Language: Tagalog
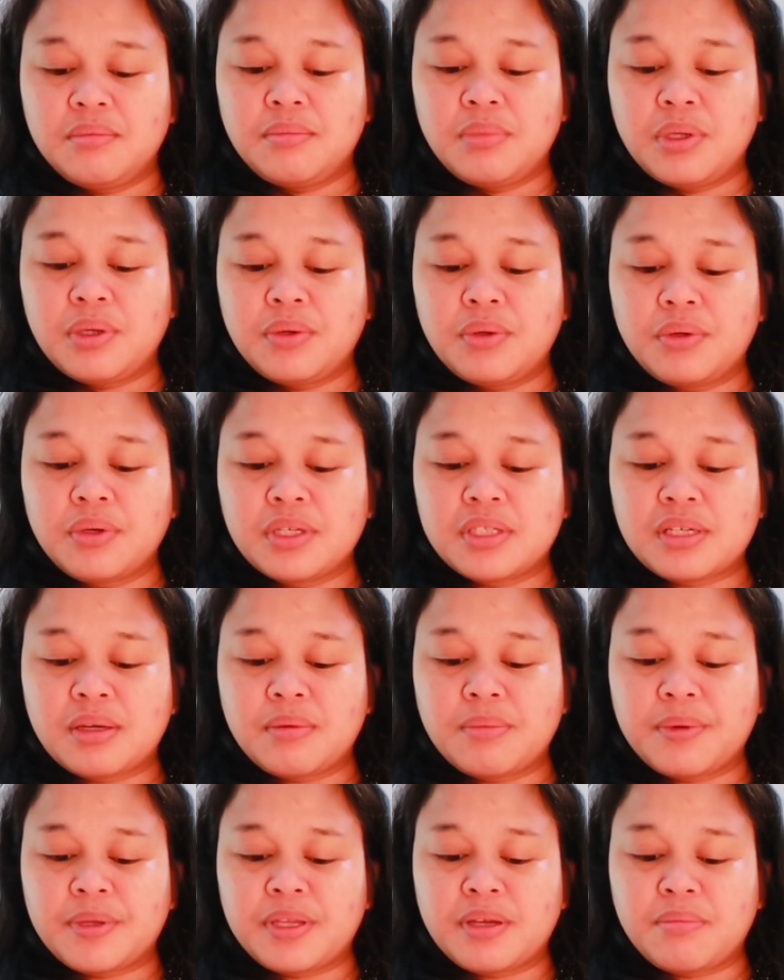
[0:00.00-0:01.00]
Pero,
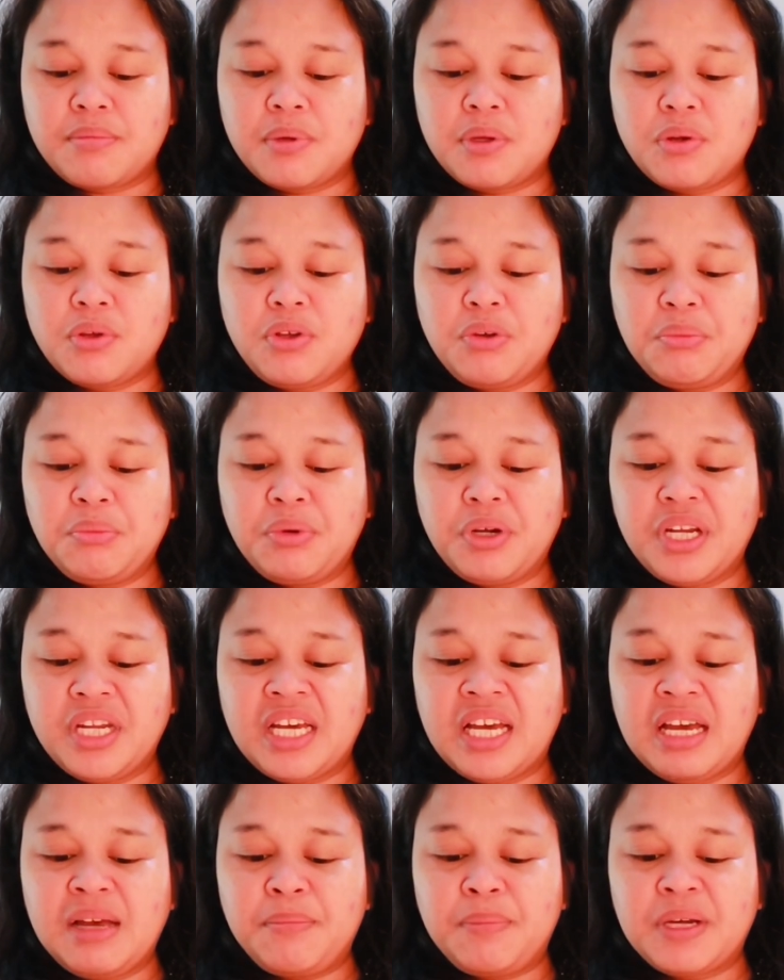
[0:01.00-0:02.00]
sabi pa niya, pero yung bread
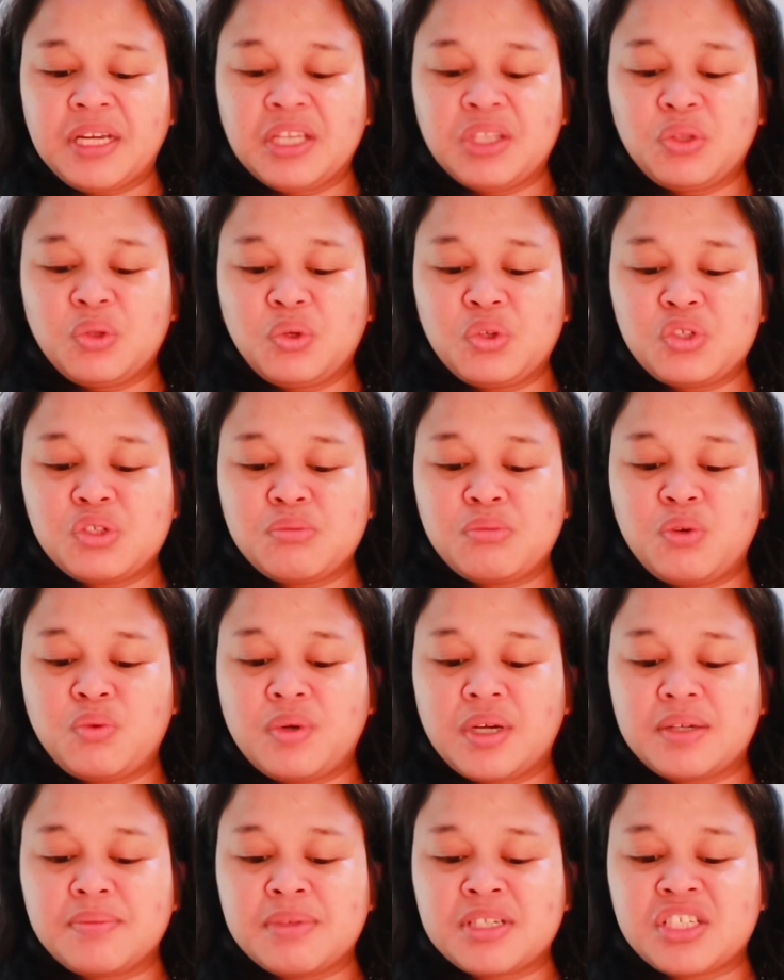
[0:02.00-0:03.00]
ha, pag itos
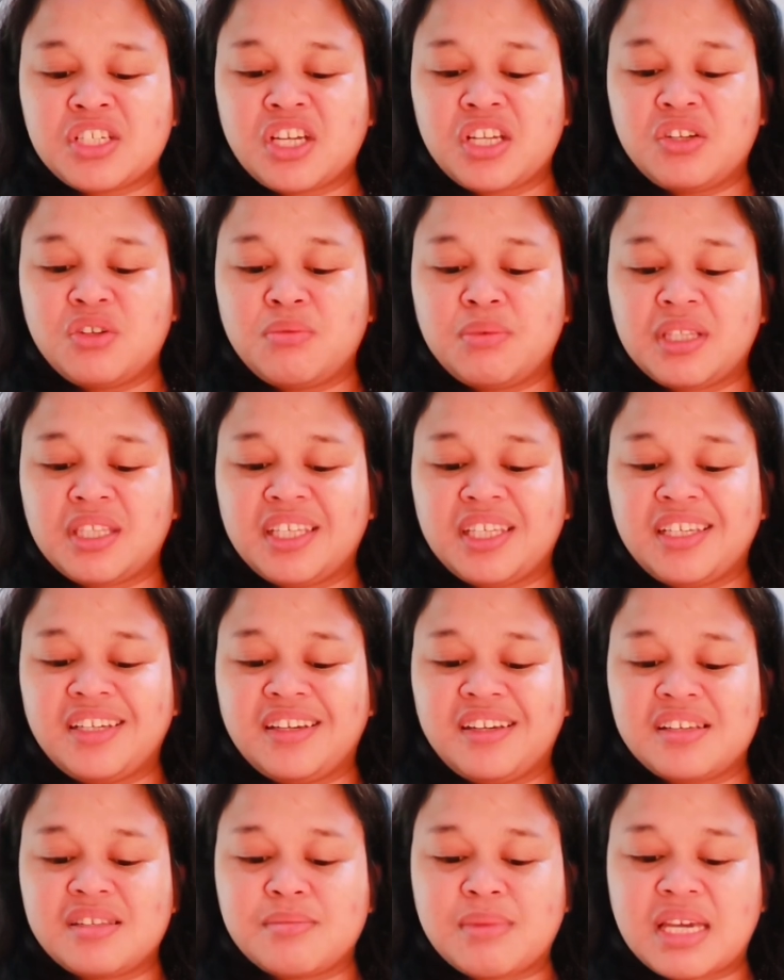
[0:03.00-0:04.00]
mo, wag masyadong
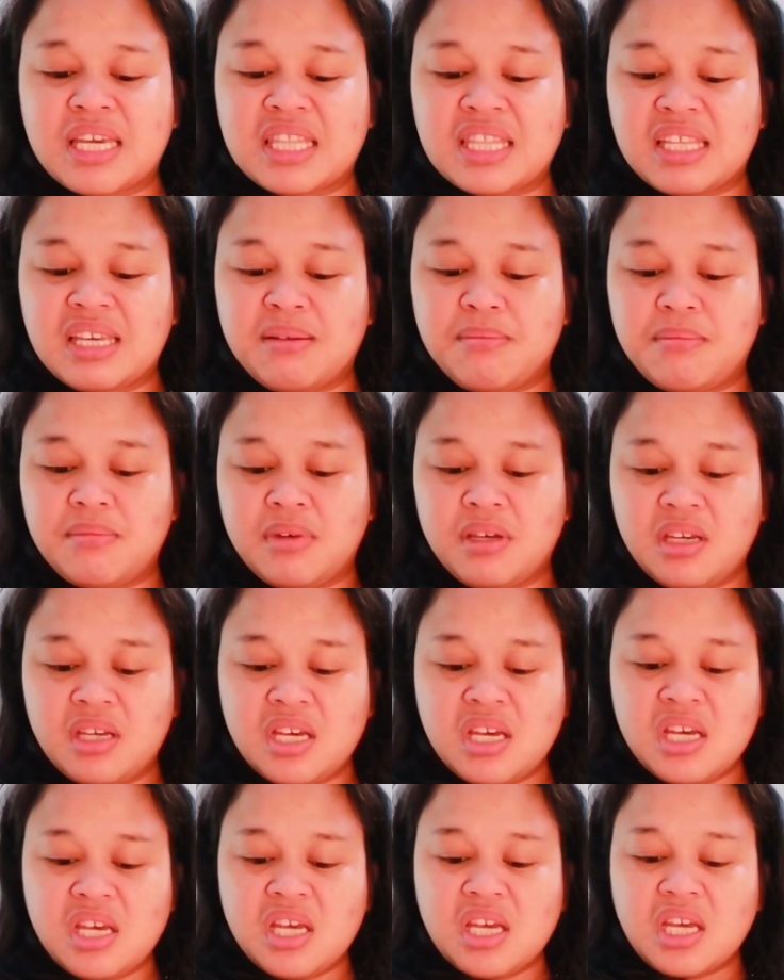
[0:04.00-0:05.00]
matigas, maitim.
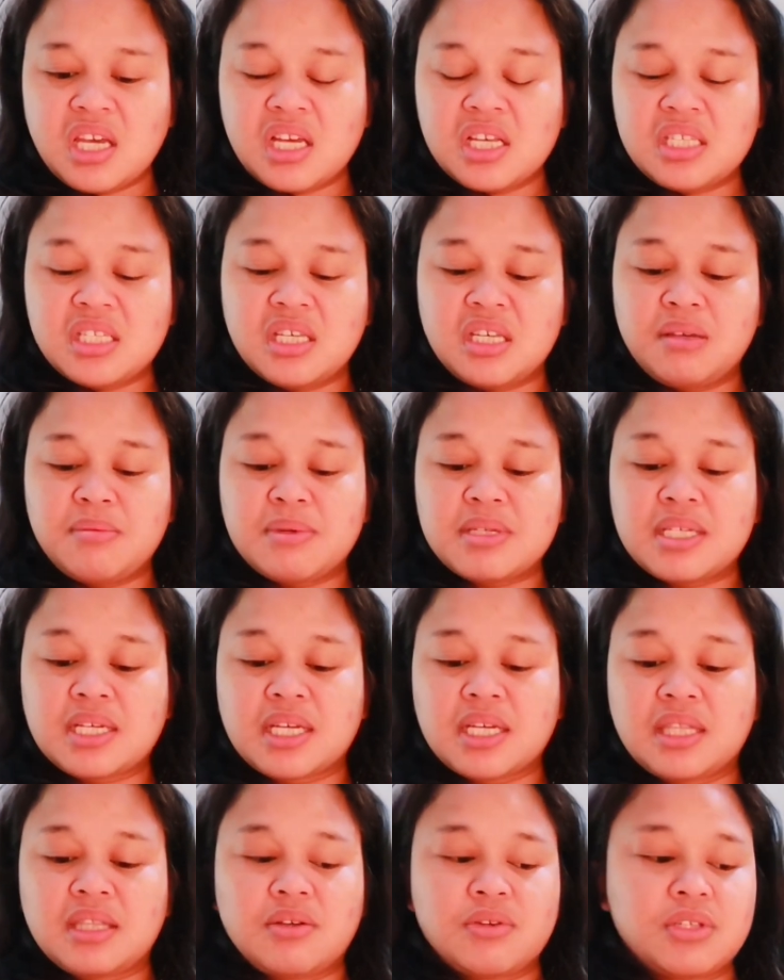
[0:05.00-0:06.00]
Kasi
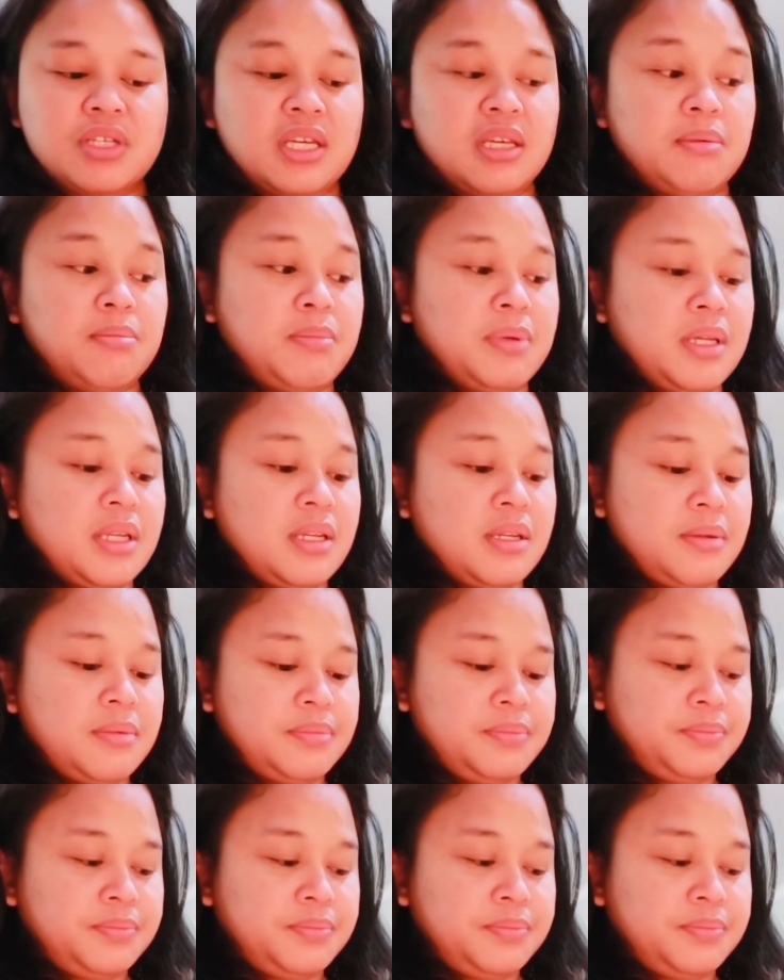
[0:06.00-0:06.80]
masakit daw sa ipin.